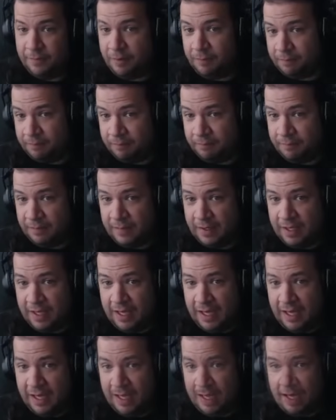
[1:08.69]
¿no?
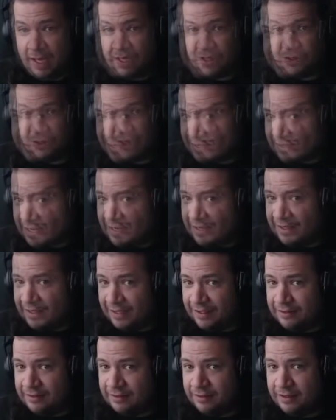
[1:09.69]
En nuestra
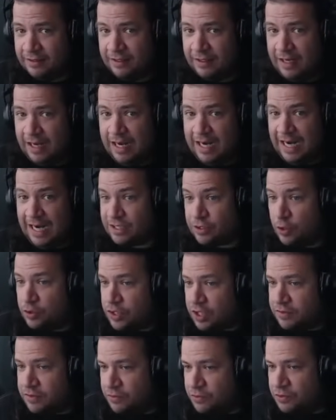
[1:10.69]
realidad, las
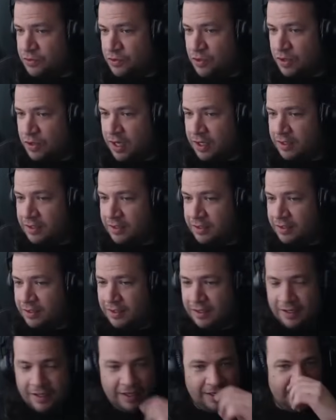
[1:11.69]
cosas funcionan,
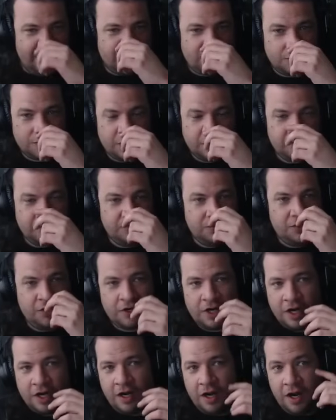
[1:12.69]
las cosas
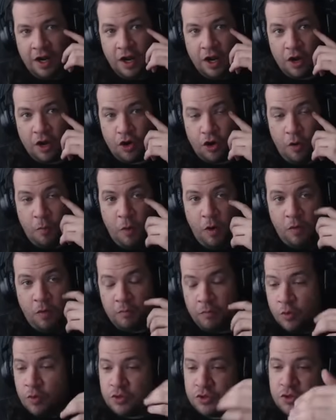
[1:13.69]
funcionan
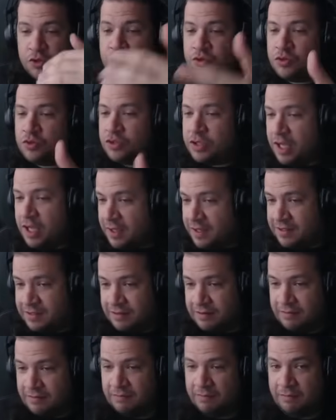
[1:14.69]
como muchos de
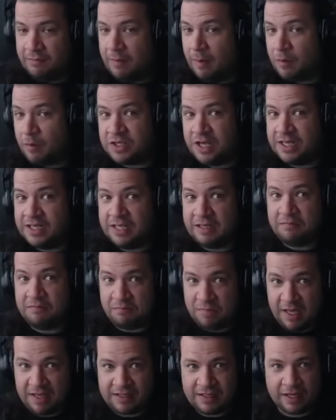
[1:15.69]
ustedes, vamos a decir,
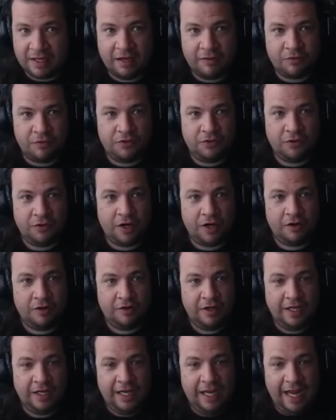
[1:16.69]
piensan que
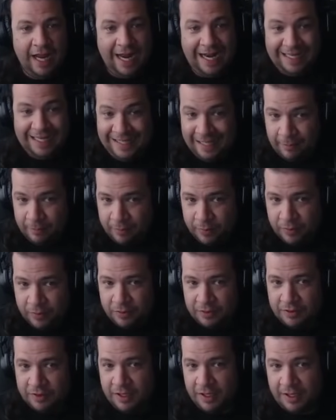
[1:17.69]
funcionan. El
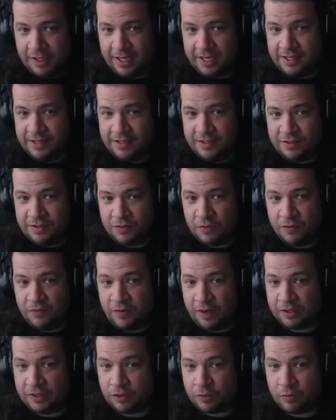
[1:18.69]
tiempo, que es
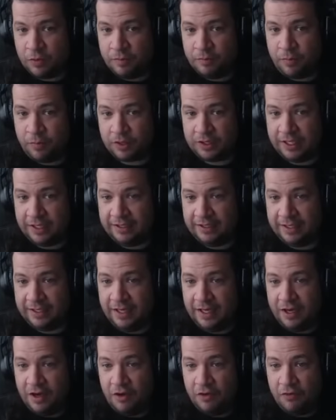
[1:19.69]
un factor muy
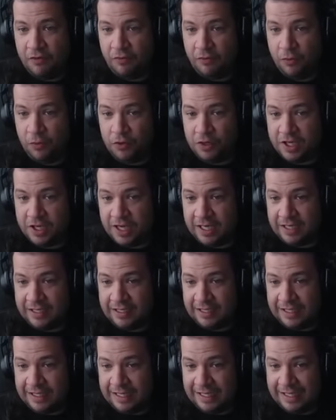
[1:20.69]
importante,
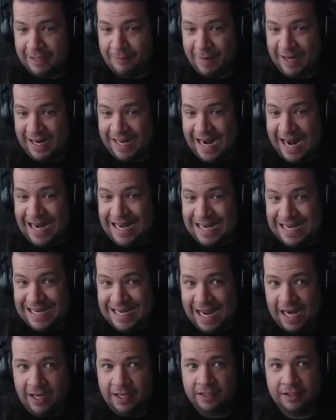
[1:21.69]
fluye de manera
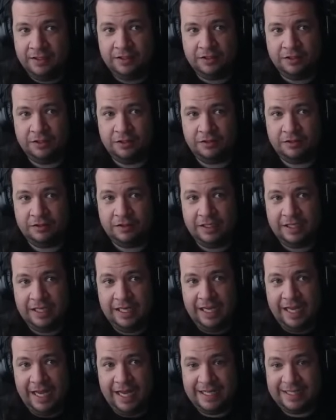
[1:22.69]
lineal. ¿no?
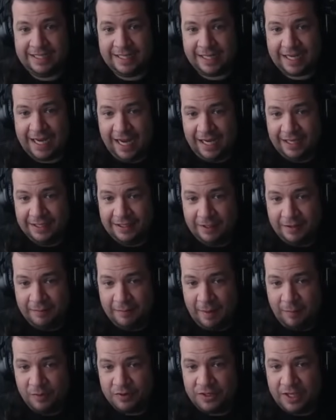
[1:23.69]
Esta acá,
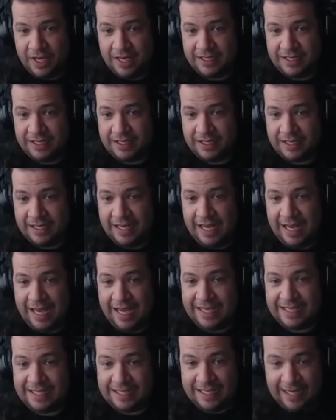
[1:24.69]
vamos a decir,
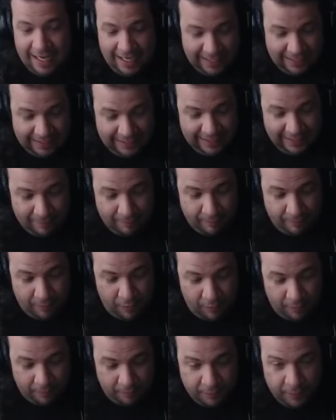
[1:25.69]
es el tiempo.